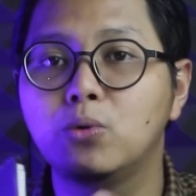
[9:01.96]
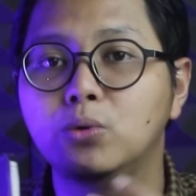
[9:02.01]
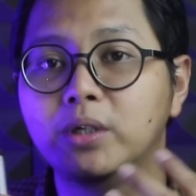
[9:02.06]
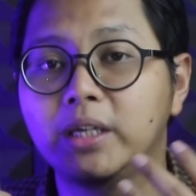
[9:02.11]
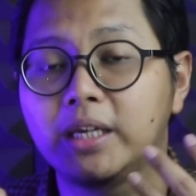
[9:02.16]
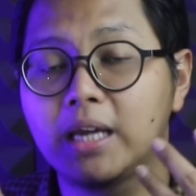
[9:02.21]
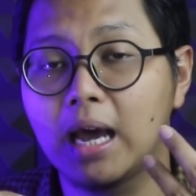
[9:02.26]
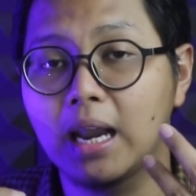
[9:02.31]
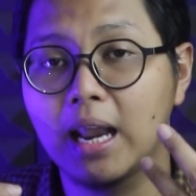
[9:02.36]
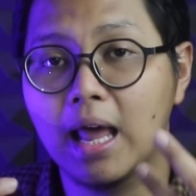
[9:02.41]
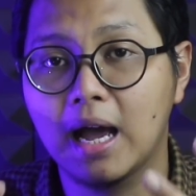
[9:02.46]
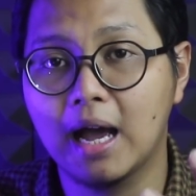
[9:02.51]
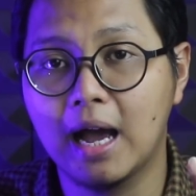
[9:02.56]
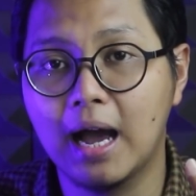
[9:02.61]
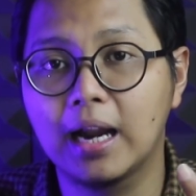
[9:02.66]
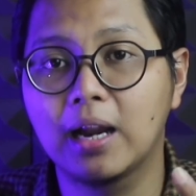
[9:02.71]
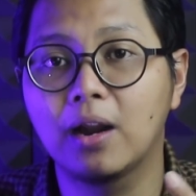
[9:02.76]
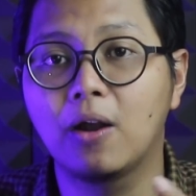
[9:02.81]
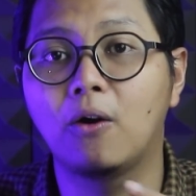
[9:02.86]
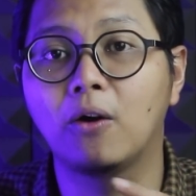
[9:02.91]

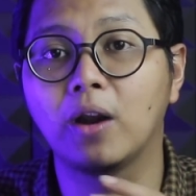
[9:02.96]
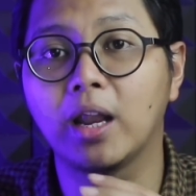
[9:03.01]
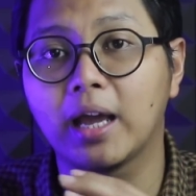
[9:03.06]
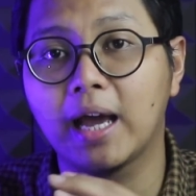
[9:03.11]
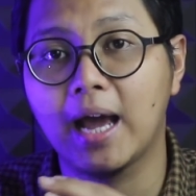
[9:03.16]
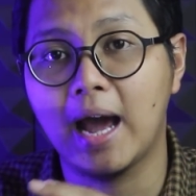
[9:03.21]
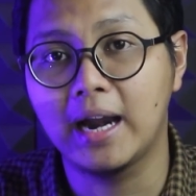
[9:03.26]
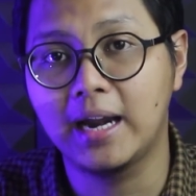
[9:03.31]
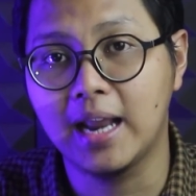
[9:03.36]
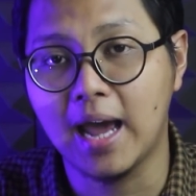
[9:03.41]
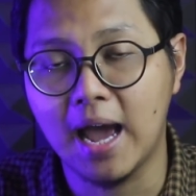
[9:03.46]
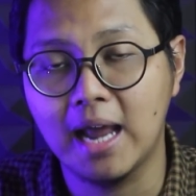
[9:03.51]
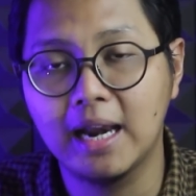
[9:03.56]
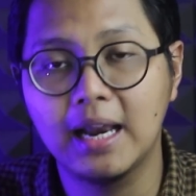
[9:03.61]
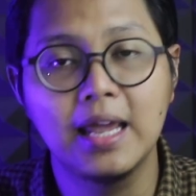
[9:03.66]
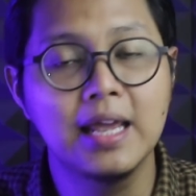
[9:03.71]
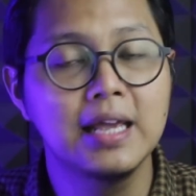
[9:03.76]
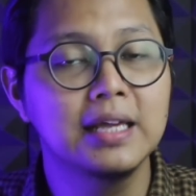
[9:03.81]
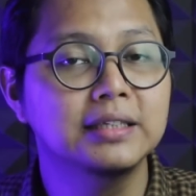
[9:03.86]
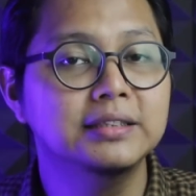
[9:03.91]
dikalahkan oleh
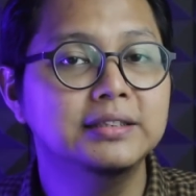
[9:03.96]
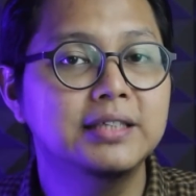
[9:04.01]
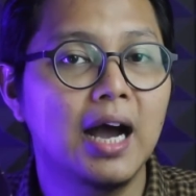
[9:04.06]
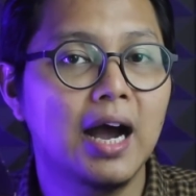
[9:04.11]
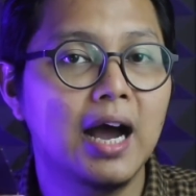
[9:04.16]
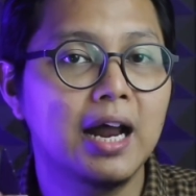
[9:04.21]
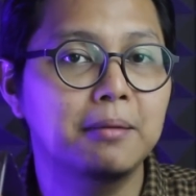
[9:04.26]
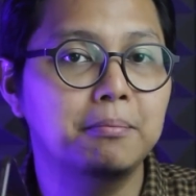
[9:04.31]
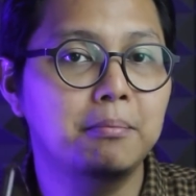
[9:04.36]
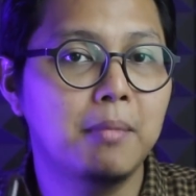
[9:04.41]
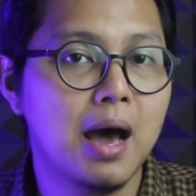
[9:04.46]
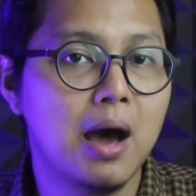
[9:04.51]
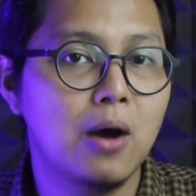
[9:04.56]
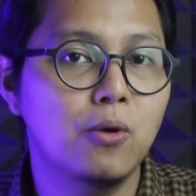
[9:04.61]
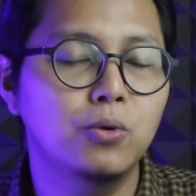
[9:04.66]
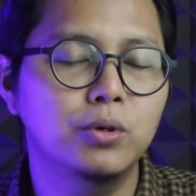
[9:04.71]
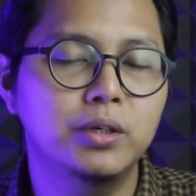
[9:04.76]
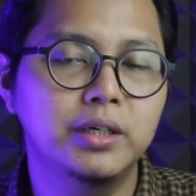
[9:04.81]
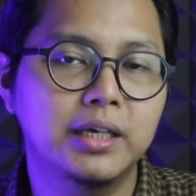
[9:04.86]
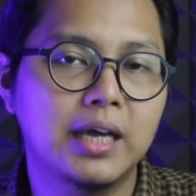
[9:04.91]
keadaan, jangan
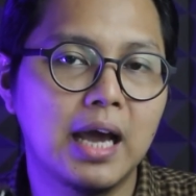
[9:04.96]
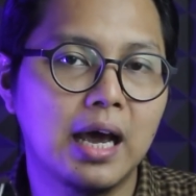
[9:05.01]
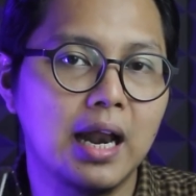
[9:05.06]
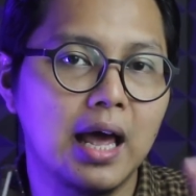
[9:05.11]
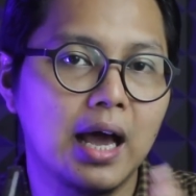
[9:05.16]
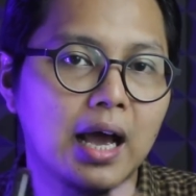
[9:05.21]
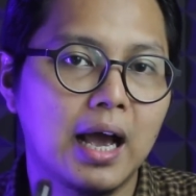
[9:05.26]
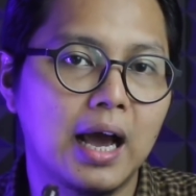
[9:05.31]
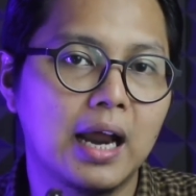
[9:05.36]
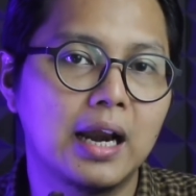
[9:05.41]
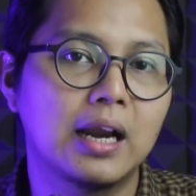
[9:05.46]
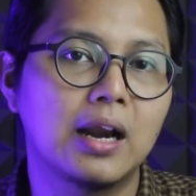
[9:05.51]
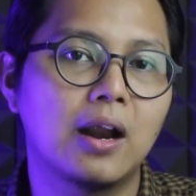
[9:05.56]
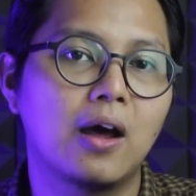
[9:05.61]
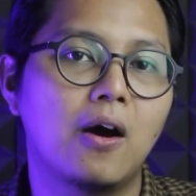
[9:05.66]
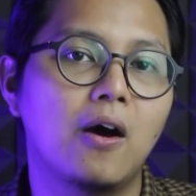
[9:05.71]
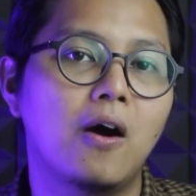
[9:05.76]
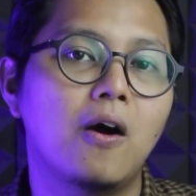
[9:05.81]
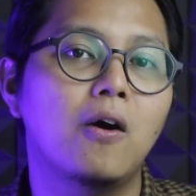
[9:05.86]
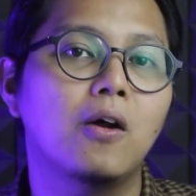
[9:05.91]
mau
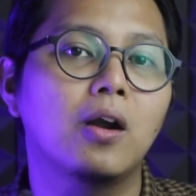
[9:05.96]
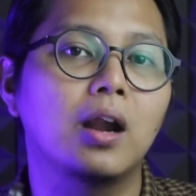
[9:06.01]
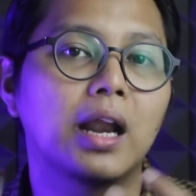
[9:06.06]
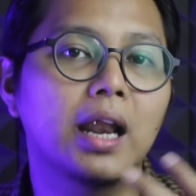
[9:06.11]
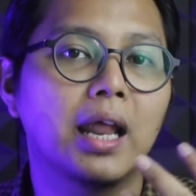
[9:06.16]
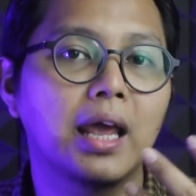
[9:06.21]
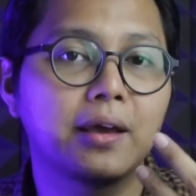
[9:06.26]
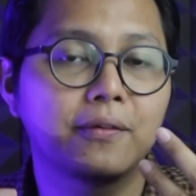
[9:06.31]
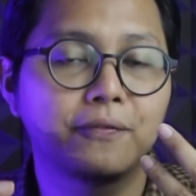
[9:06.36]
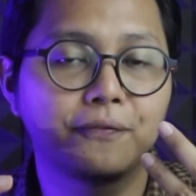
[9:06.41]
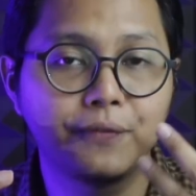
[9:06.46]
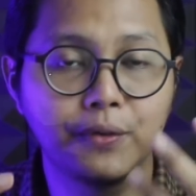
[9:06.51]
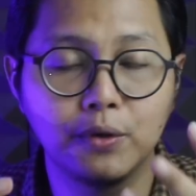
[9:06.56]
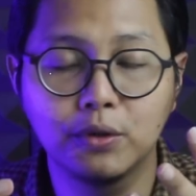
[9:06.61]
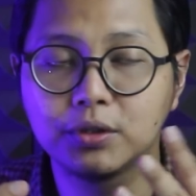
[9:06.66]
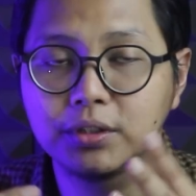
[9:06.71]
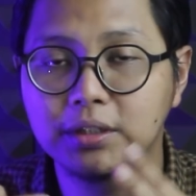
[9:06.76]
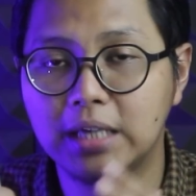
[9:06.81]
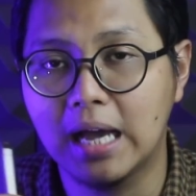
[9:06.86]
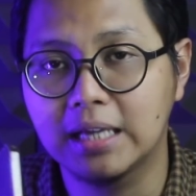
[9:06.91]
dikalahkan oleh
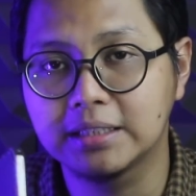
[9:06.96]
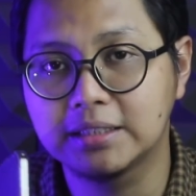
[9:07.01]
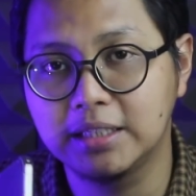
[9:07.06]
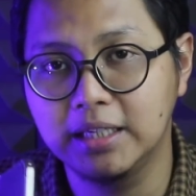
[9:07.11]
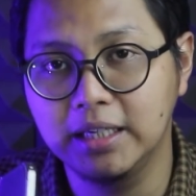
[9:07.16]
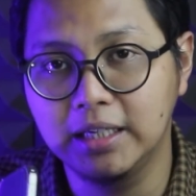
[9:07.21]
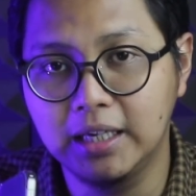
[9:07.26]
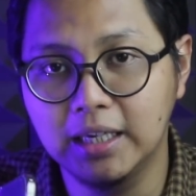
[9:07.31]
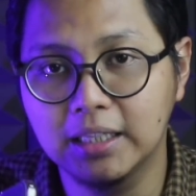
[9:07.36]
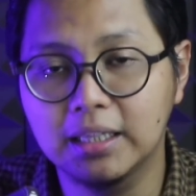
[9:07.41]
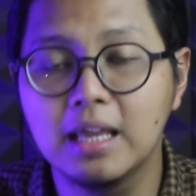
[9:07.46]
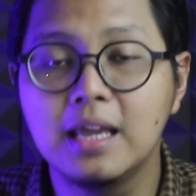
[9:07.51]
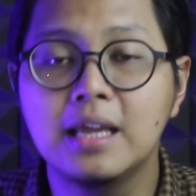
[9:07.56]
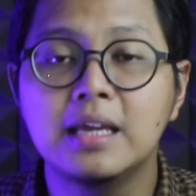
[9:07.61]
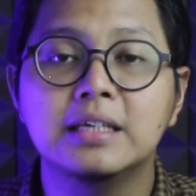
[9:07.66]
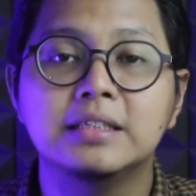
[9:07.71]
views yang sedikit.